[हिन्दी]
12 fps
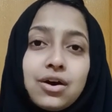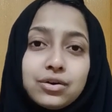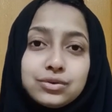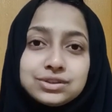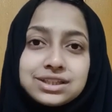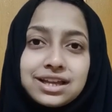
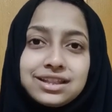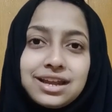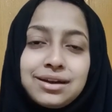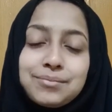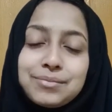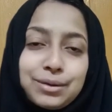और उसके
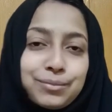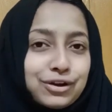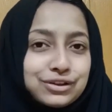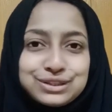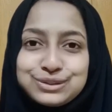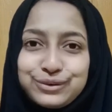अंदर मैंने
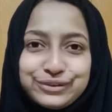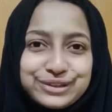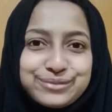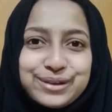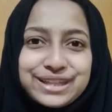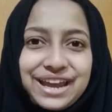बहुत से
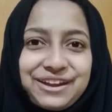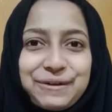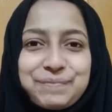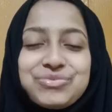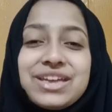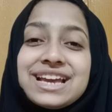सोल्यूशन बताए
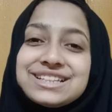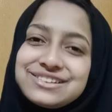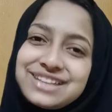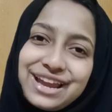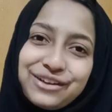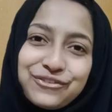हैं
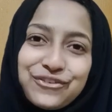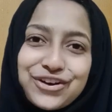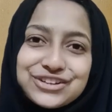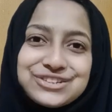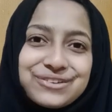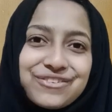सो थैंक यू फॉर
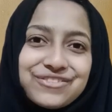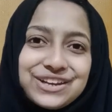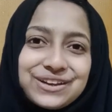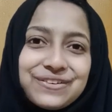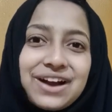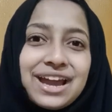वॉचिंग माई
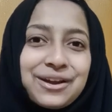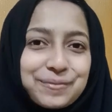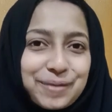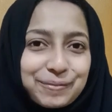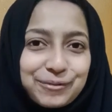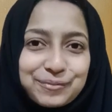वीडियो आई
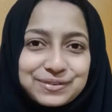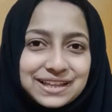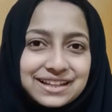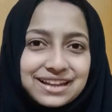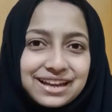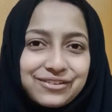होप आपको
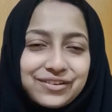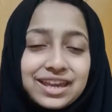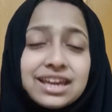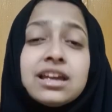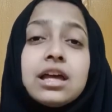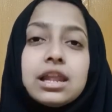पसंद आई
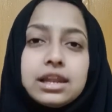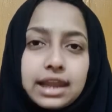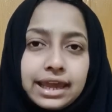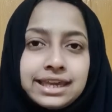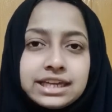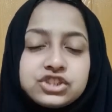होगी
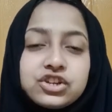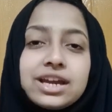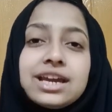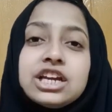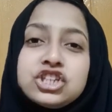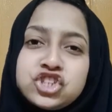लाइक
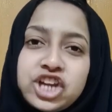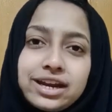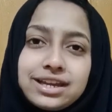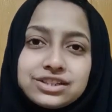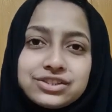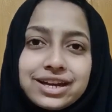कीजिए
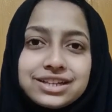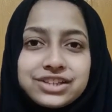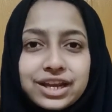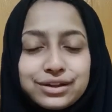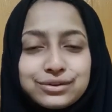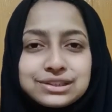शेयर कीजिए
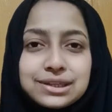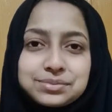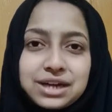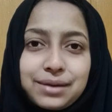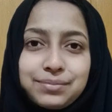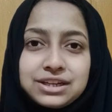चैनल को
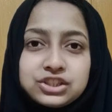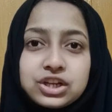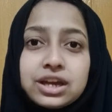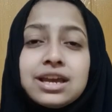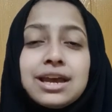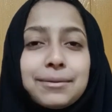सब्सक्राइब
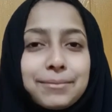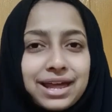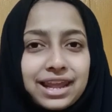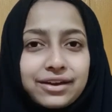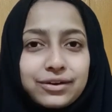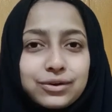कीजिए
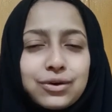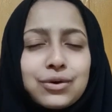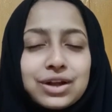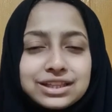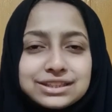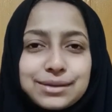बेल आइकन को
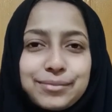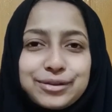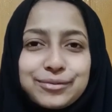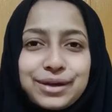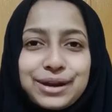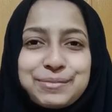गलती से
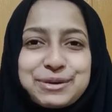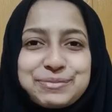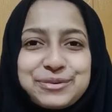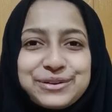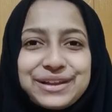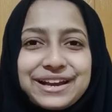भी दबाना
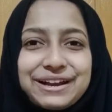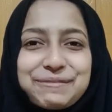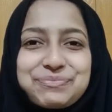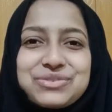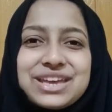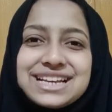मत भूलिएगा
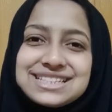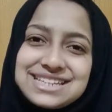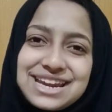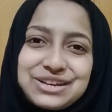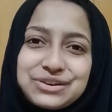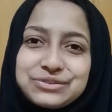
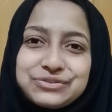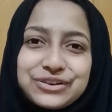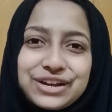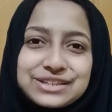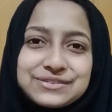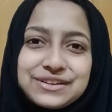स्टे ट्यून्ड
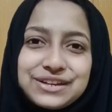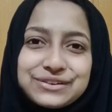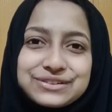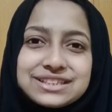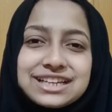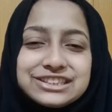फॉर नेक्स्ट
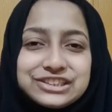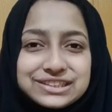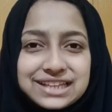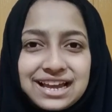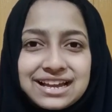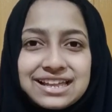वीडियोस
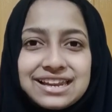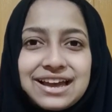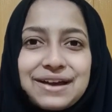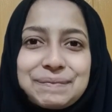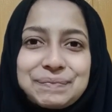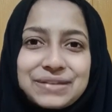
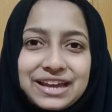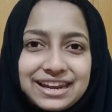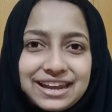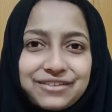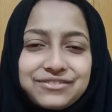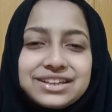जजाकल्ला
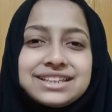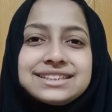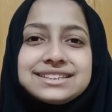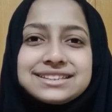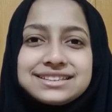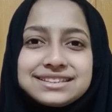अल्लाह हाफिज़